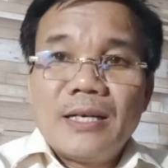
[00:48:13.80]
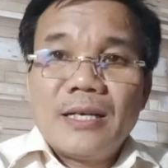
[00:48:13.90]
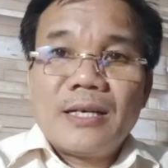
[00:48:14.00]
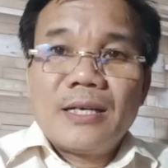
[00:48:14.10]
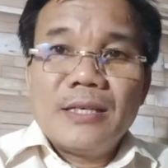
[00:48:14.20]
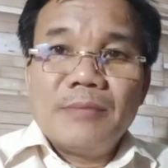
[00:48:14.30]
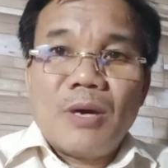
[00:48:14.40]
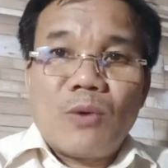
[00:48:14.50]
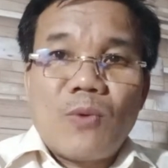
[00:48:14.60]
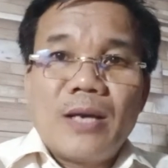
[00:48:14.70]
khi
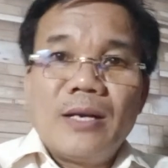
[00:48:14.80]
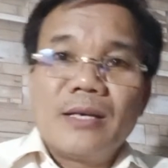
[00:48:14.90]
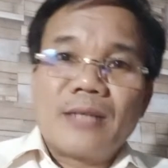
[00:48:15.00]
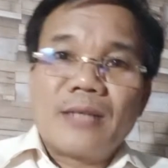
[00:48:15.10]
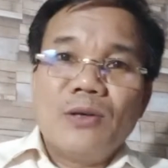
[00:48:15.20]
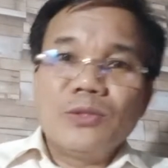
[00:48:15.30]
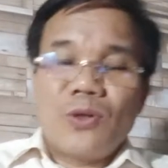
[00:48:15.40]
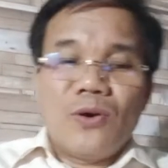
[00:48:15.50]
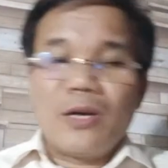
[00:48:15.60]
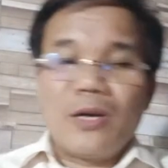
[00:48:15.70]
mà quay lưng đấu
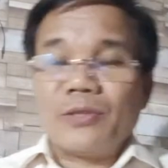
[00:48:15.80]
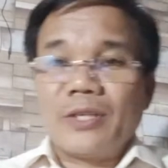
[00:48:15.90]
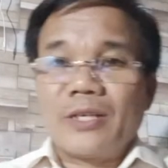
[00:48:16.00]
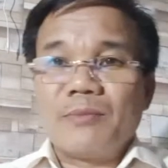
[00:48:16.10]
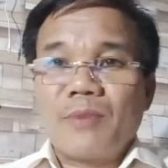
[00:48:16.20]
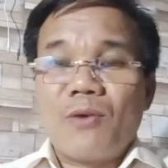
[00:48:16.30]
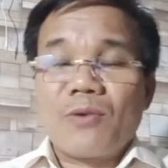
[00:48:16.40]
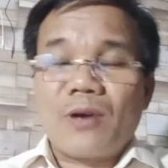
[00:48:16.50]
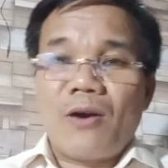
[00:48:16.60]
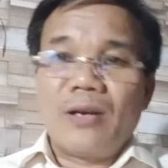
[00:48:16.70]
tố rồi thì không
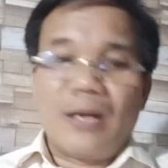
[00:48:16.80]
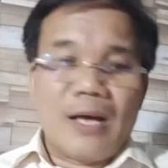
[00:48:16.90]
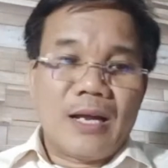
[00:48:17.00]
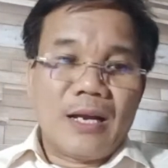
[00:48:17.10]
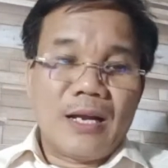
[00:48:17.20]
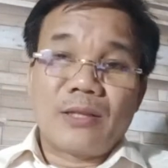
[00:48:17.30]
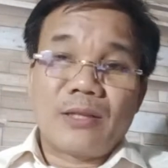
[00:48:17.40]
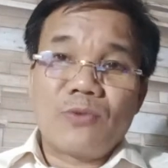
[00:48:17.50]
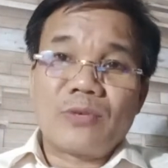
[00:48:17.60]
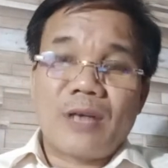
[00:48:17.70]
còn coi là là
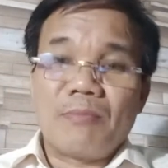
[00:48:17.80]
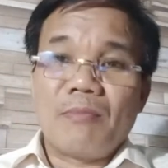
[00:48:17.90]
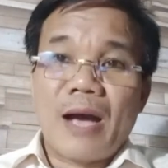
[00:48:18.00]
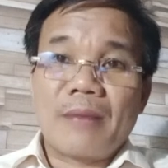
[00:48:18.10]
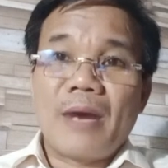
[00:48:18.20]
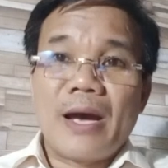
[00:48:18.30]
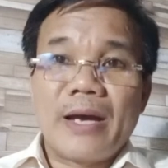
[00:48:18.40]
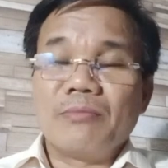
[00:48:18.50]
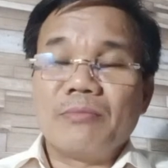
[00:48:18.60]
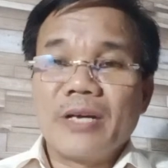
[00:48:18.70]
tôn trọng bạn bè,
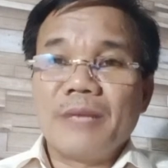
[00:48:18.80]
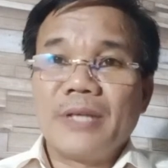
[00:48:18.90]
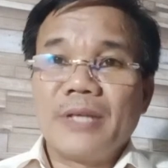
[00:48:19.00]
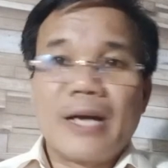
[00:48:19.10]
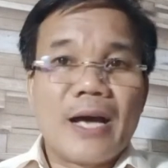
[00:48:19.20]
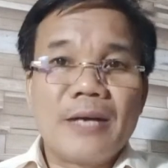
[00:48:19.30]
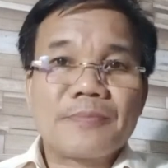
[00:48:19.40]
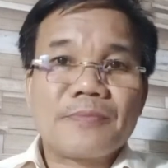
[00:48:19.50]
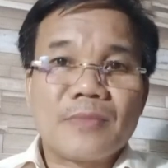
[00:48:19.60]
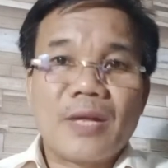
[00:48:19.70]
đồng nghiệp gì cả.
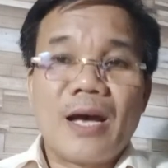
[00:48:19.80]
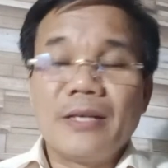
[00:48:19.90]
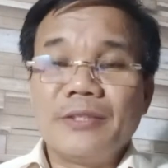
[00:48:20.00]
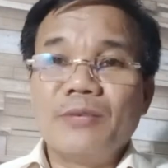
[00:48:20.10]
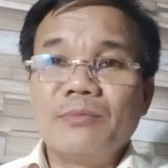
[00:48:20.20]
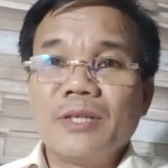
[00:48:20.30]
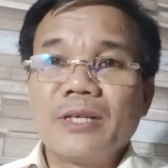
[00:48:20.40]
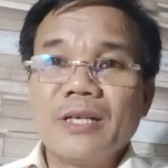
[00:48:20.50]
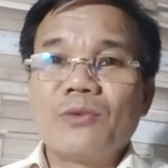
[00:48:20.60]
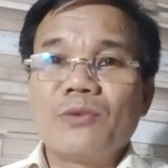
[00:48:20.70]
À, dùng
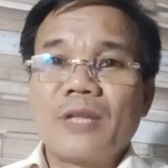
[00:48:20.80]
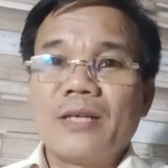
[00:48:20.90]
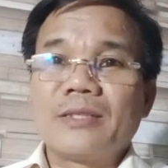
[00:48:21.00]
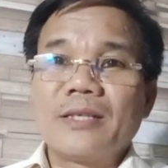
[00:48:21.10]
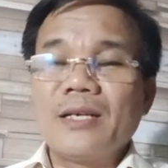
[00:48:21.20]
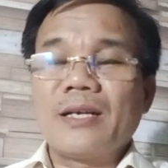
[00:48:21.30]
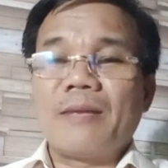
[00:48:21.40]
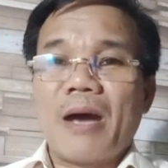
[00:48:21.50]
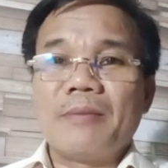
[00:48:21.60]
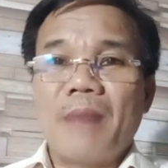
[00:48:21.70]
những cái ngôn từ rất là
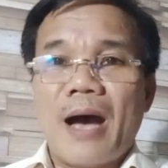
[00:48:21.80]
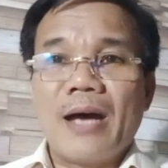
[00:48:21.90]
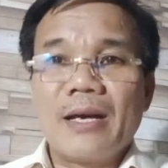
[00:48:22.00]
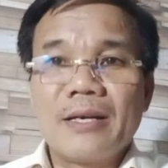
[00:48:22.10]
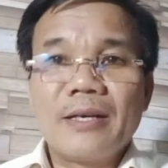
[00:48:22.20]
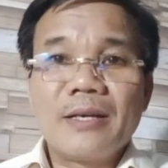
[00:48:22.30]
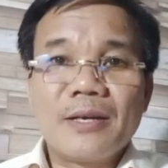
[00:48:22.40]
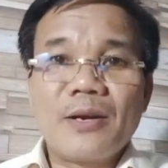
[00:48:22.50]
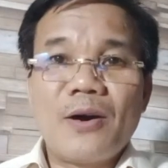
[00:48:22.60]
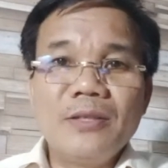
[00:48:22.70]
bậy bạ
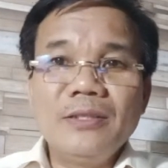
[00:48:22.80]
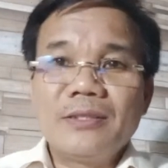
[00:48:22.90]
nói.